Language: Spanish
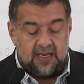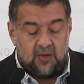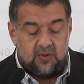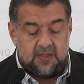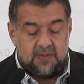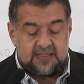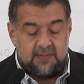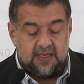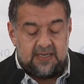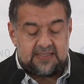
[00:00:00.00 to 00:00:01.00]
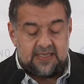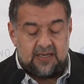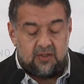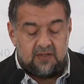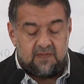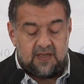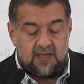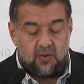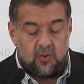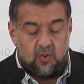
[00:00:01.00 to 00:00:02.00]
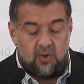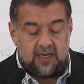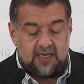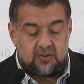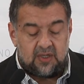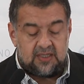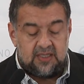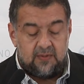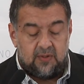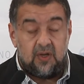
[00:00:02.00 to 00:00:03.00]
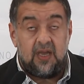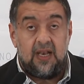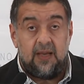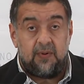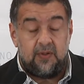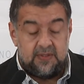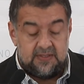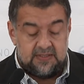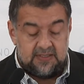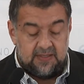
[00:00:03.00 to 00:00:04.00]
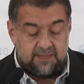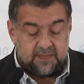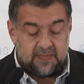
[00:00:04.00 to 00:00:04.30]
en la última semana se ha notificado un caso activo en la provincia.